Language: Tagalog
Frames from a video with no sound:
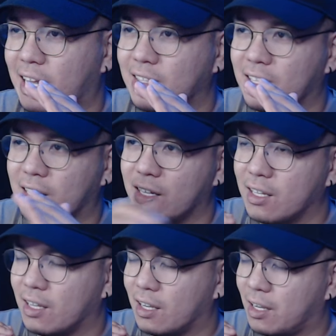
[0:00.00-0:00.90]
ano eh.
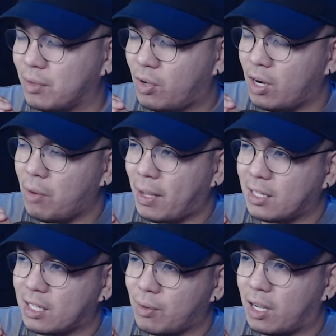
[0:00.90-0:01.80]
Um, ko lang pa
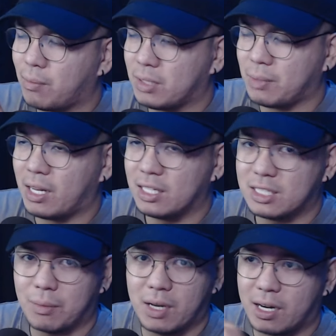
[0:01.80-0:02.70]
tatawagin basta mahilig
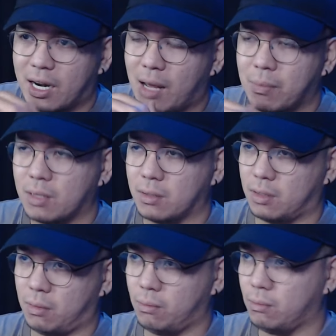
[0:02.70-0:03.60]
siya mag-rap,
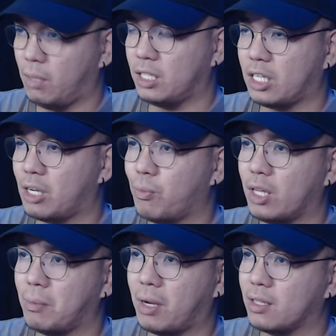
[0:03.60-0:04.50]
mahilig siya gumawa
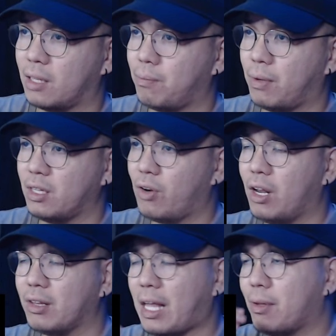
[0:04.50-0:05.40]
ng mga Hindi ko
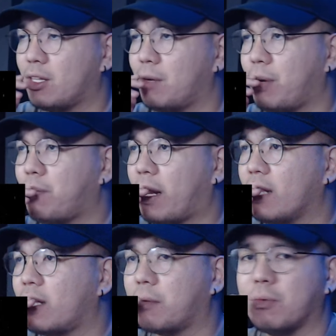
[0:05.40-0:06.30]
lang tamang term pero
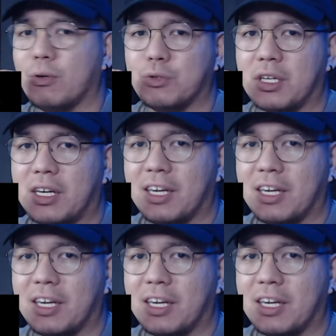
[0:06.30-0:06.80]
parang dark music.